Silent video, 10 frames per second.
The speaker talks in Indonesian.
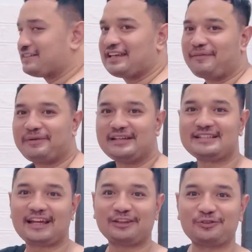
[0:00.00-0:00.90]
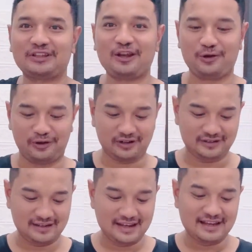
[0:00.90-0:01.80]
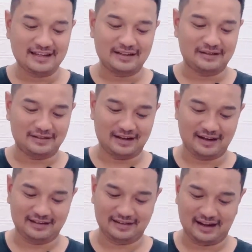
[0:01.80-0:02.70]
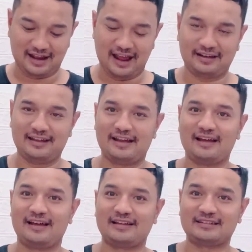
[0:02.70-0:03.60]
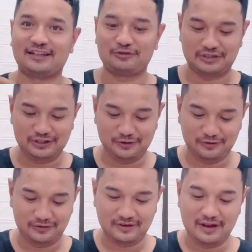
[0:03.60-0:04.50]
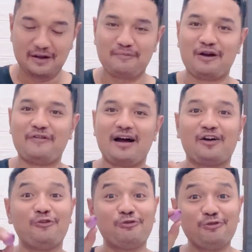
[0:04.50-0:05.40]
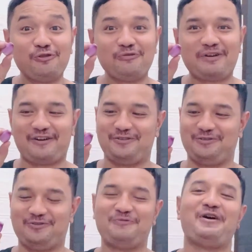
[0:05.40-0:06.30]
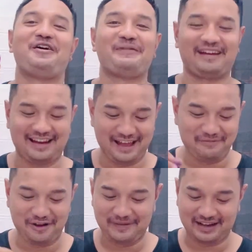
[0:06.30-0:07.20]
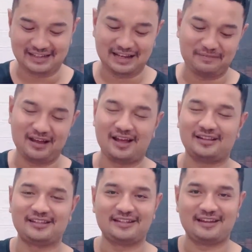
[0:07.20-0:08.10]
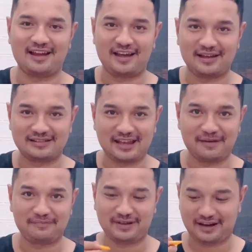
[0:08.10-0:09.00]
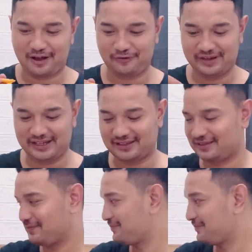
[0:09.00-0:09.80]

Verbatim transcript: udah siapin satu telur. Ada satu siung bawang ungu, bawang ungu, bawang merah, bawang merah sama tiga cabai rawit.